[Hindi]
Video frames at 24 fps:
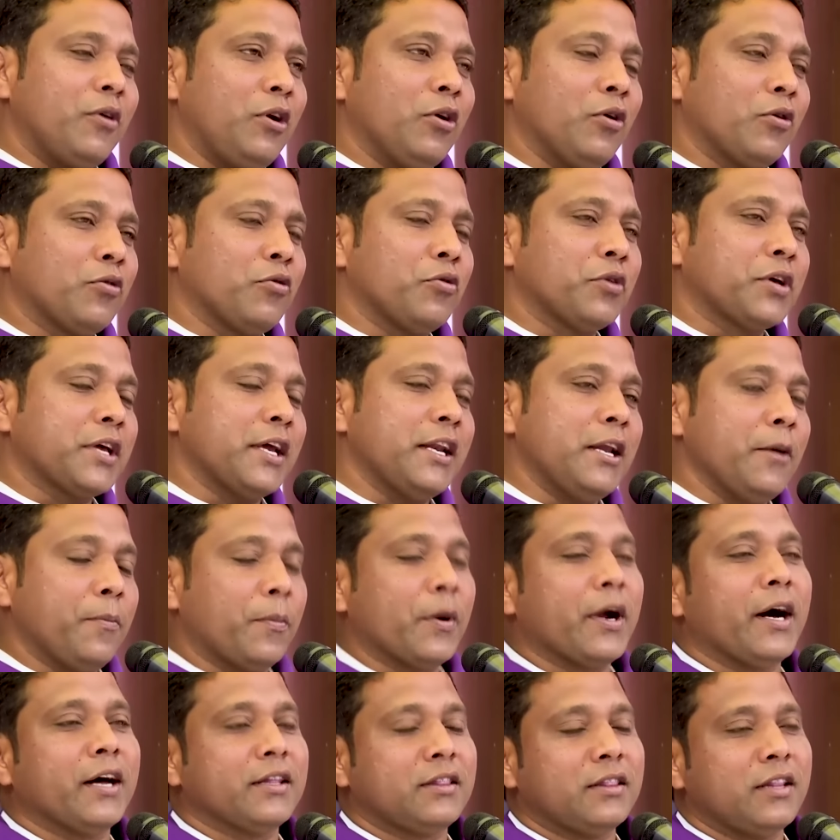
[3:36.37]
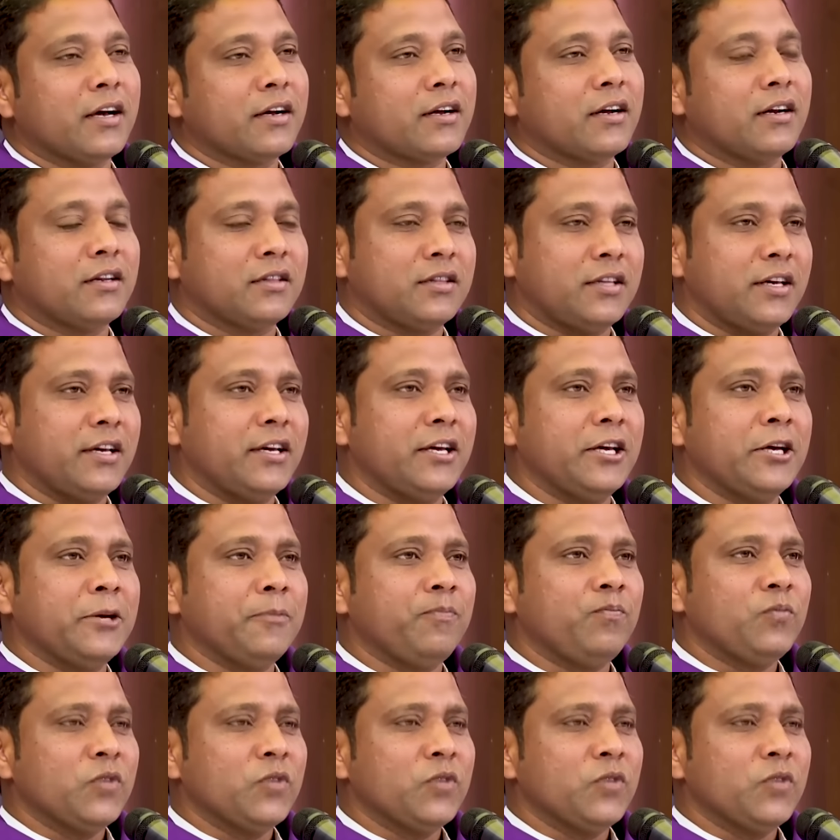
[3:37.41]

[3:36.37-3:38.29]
लोगों के लिए प्रार्थना करते हैं